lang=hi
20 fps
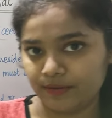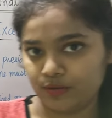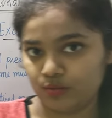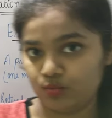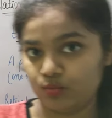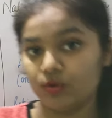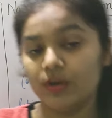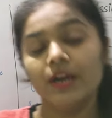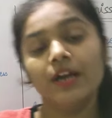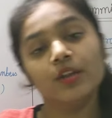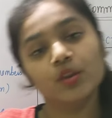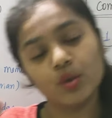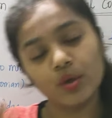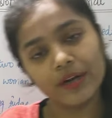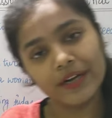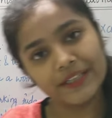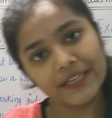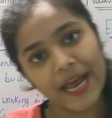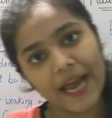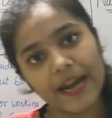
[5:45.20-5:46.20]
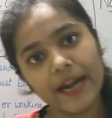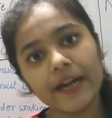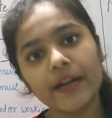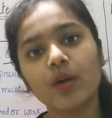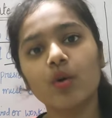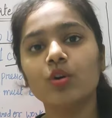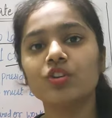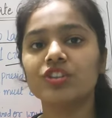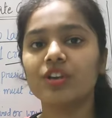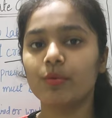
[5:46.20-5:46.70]
में हो तो
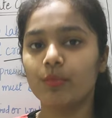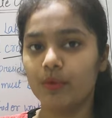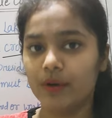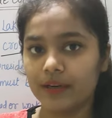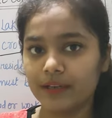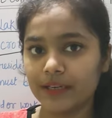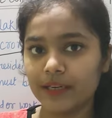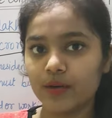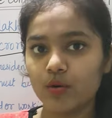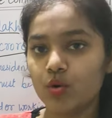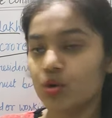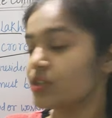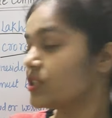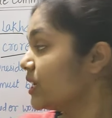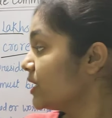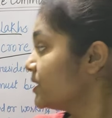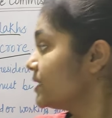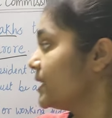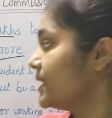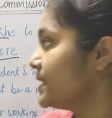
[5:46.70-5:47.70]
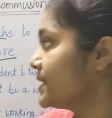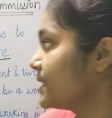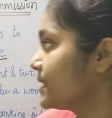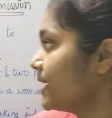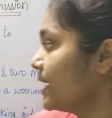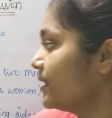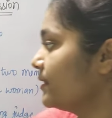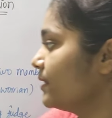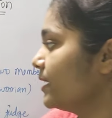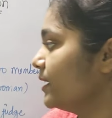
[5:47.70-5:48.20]
रिटायर्ड हो चाहे वर्किंग हो जज
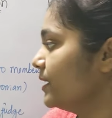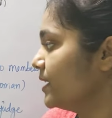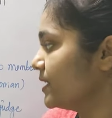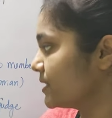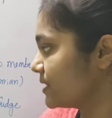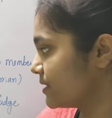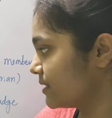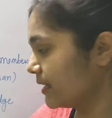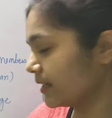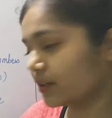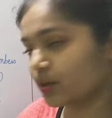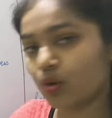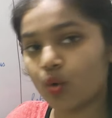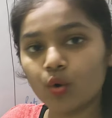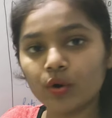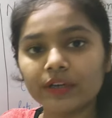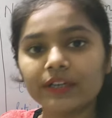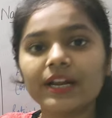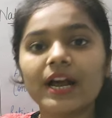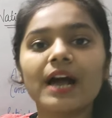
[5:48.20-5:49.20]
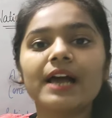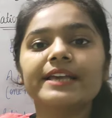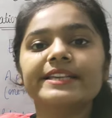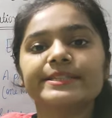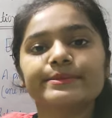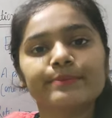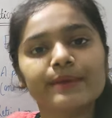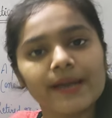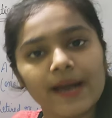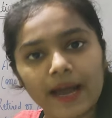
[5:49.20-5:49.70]
इसके अंदर डिस्ट्रिक्ट कोर्ट का
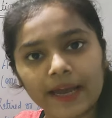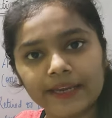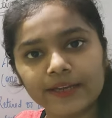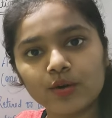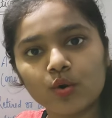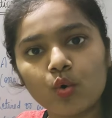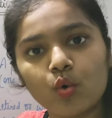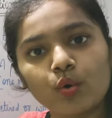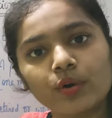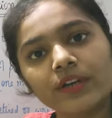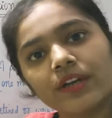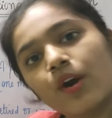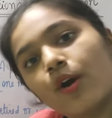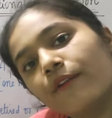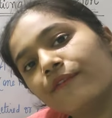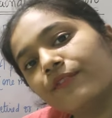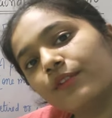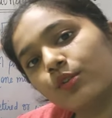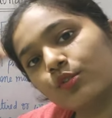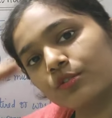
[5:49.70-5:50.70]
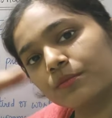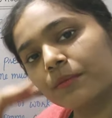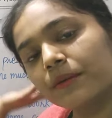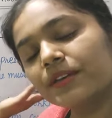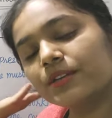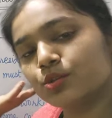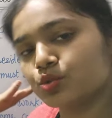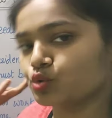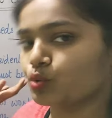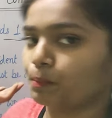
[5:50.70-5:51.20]
इसमें हाई कोर्ट का और फिर उसमें
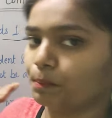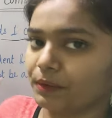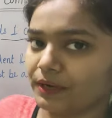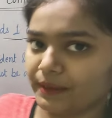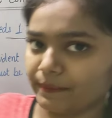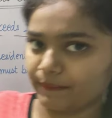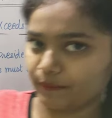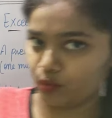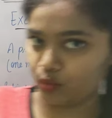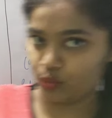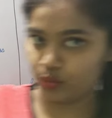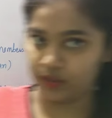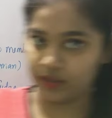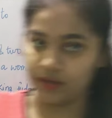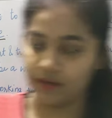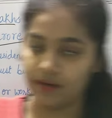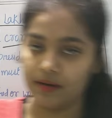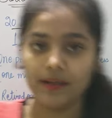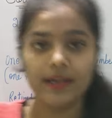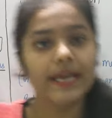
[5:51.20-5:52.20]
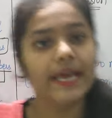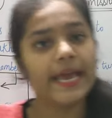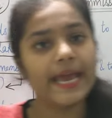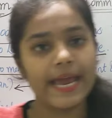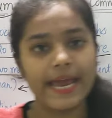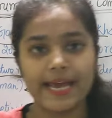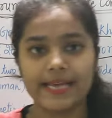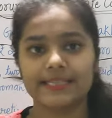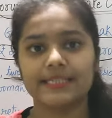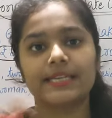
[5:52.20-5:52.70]
सुप्रीम कोर्ट का
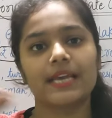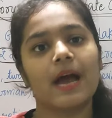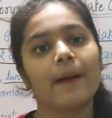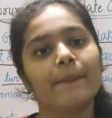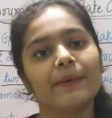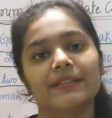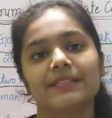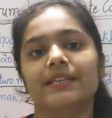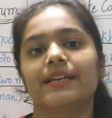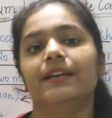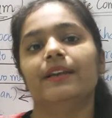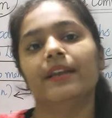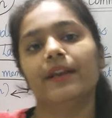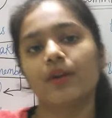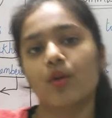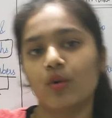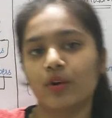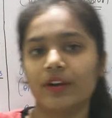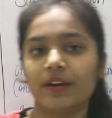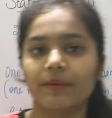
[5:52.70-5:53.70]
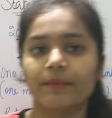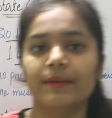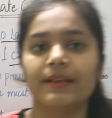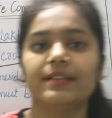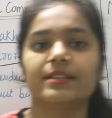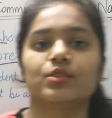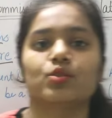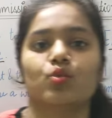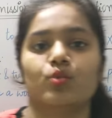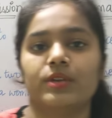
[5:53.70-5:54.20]
ऐसे आप असेंडिंग ऑर्डर में
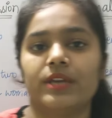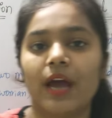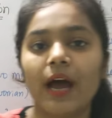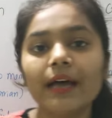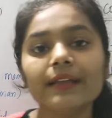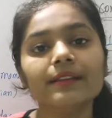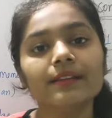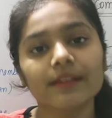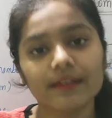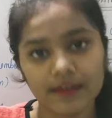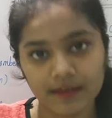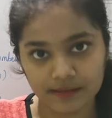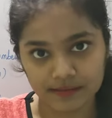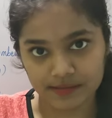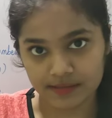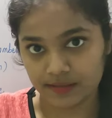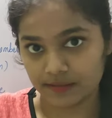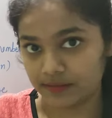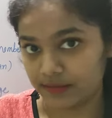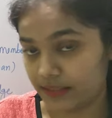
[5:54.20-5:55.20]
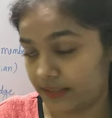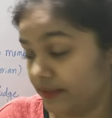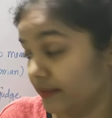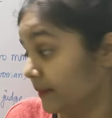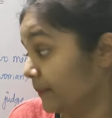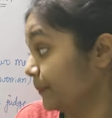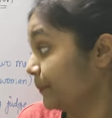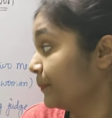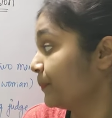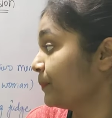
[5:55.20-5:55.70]
इसको याद रख सकते
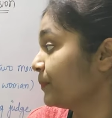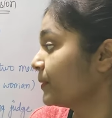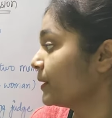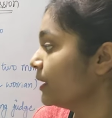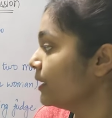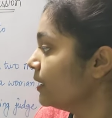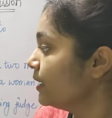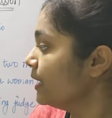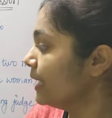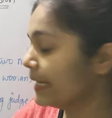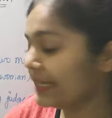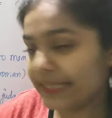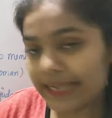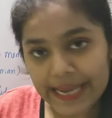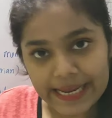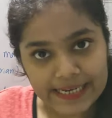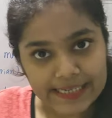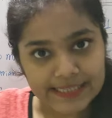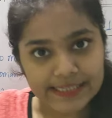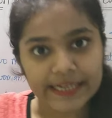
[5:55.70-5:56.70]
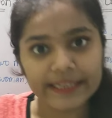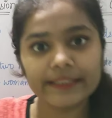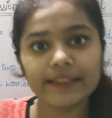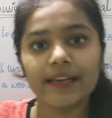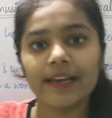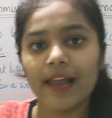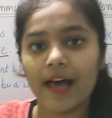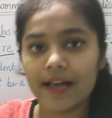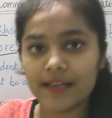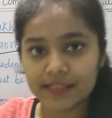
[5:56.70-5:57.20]
हैं नेक्स्ट एंड
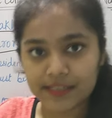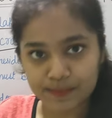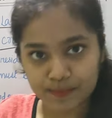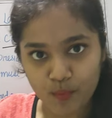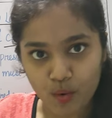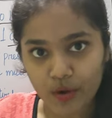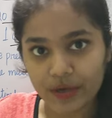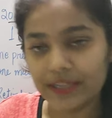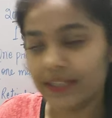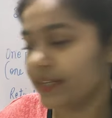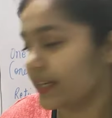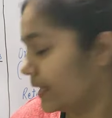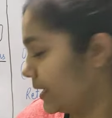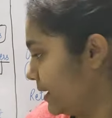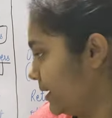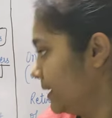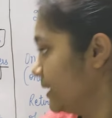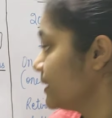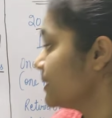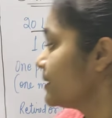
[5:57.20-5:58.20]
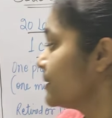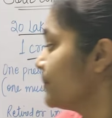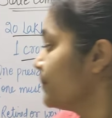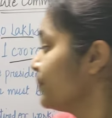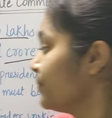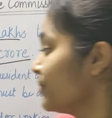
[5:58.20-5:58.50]
द लास्ट पॉइंट इज